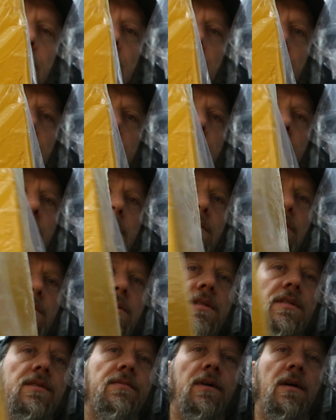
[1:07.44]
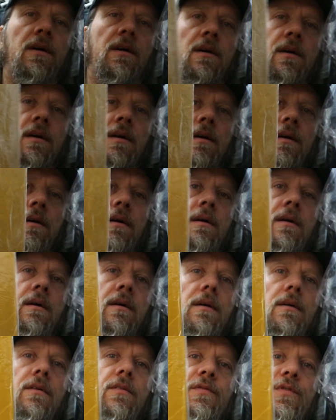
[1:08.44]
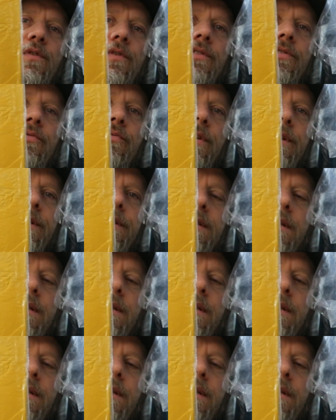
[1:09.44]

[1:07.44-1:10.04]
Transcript: Teil und zwar von 3